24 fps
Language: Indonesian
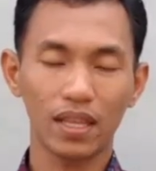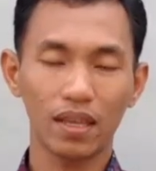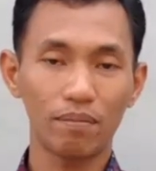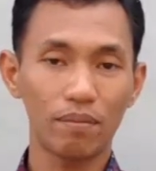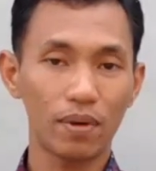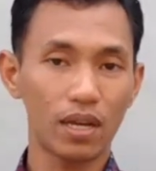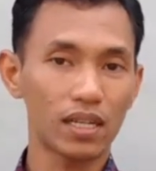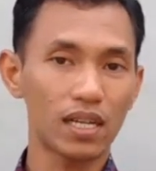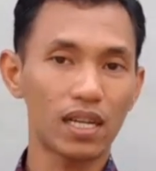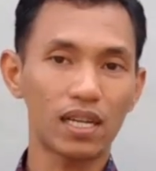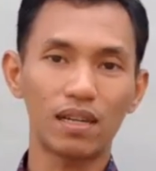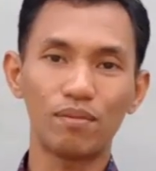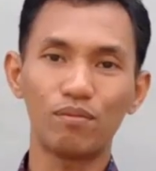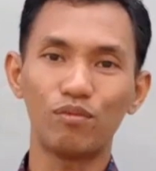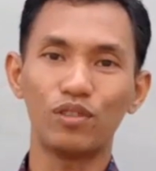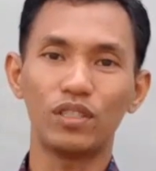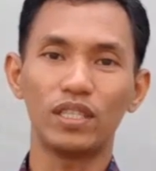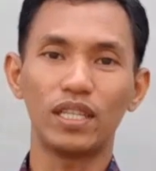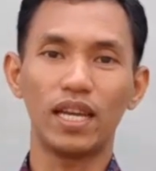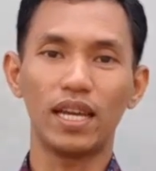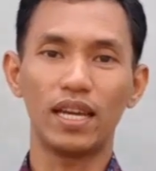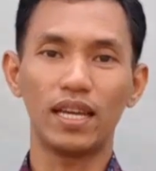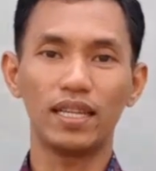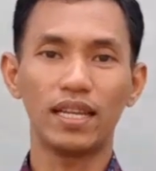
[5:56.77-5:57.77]
maka
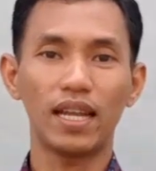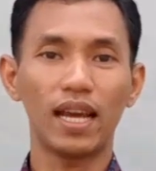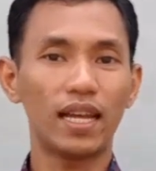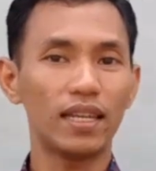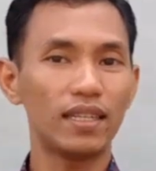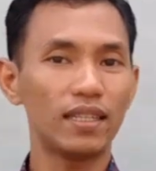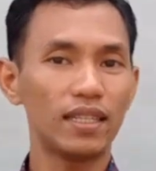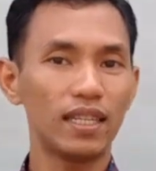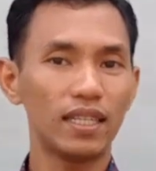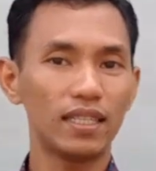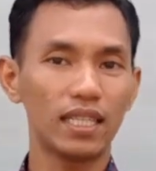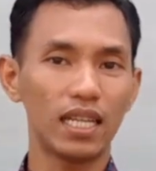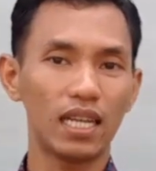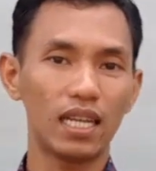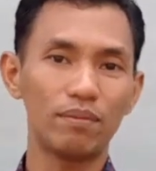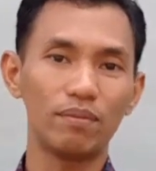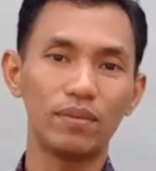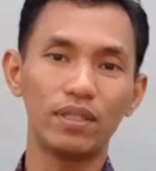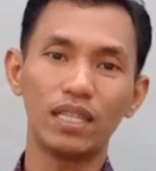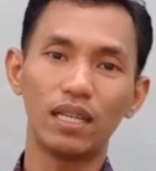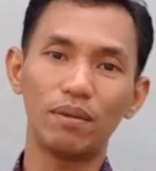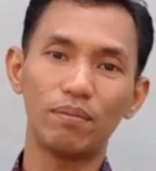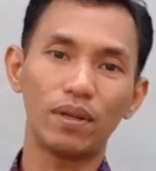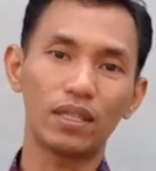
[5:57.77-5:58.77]
kemudahan Anda dalam
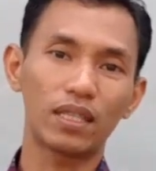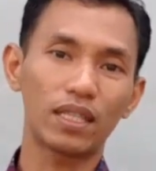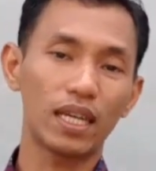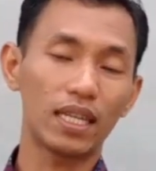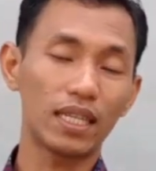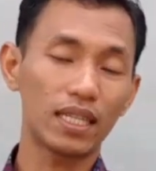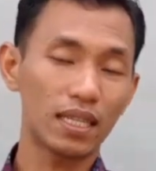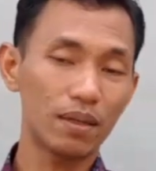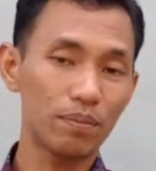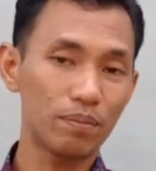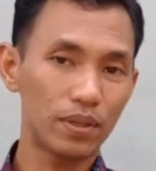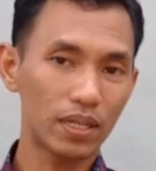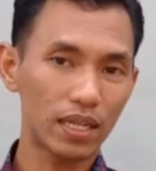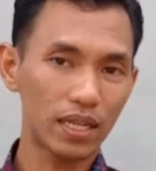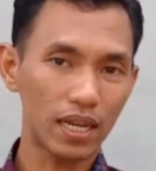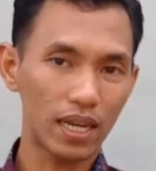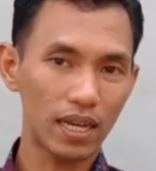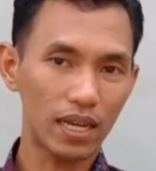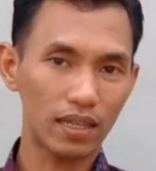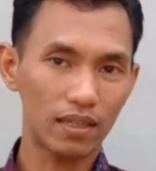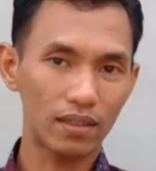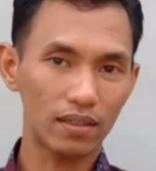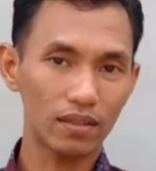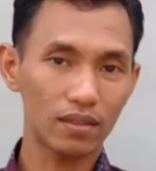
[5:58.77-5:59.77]
mendapatkan
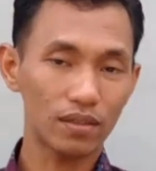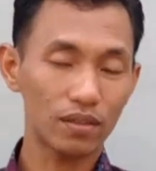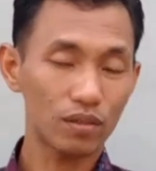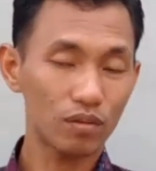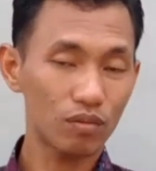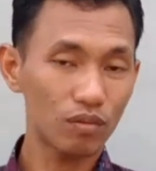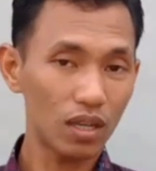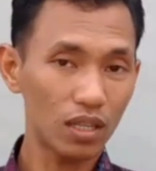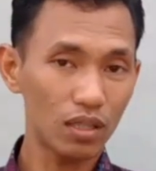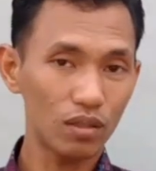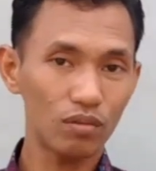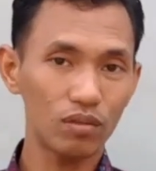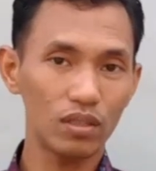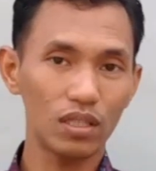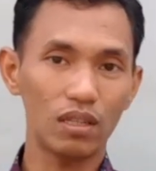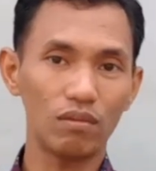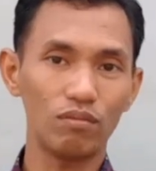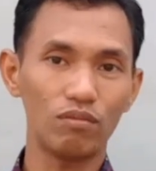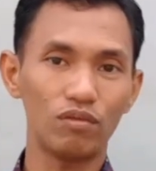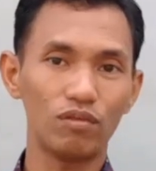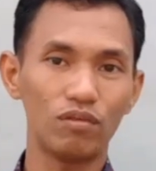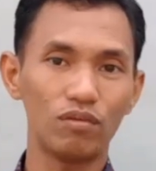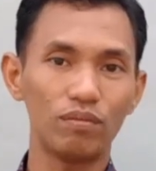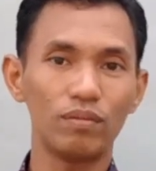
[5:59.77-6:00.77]
keberkahan suatu
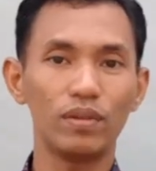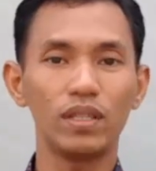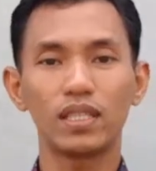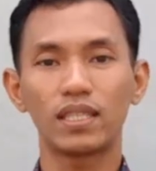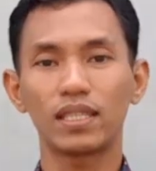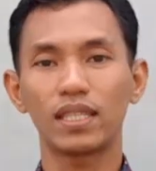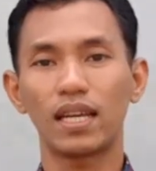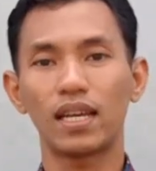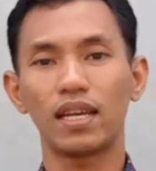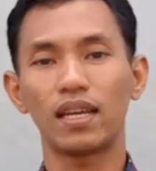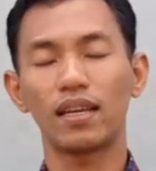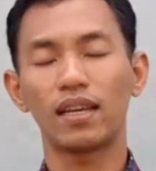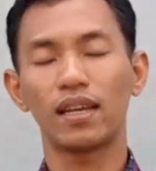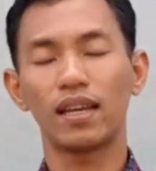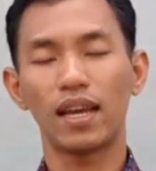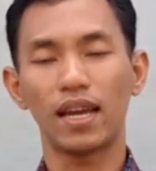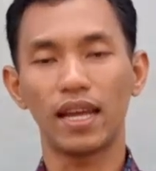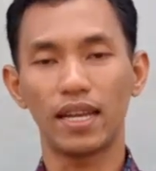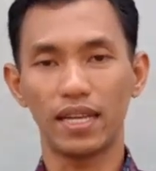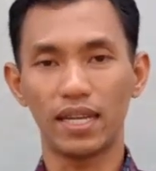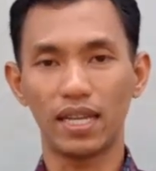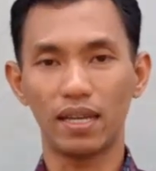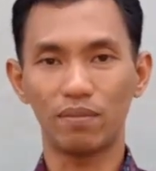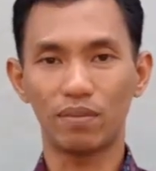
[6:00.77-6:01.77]
ilmu bisa
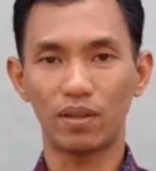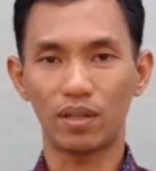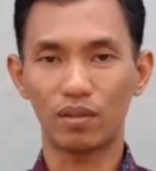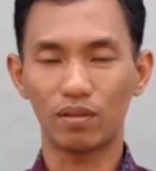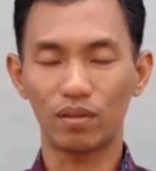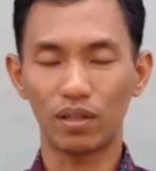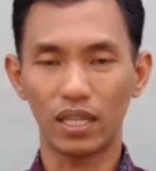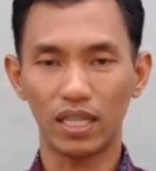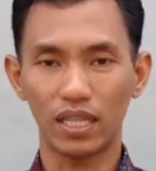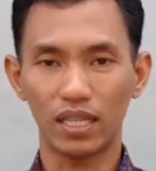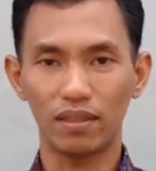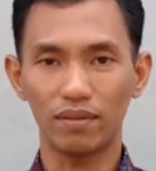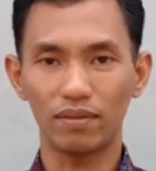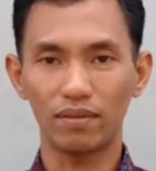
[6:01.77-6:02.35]
Anda peroleh.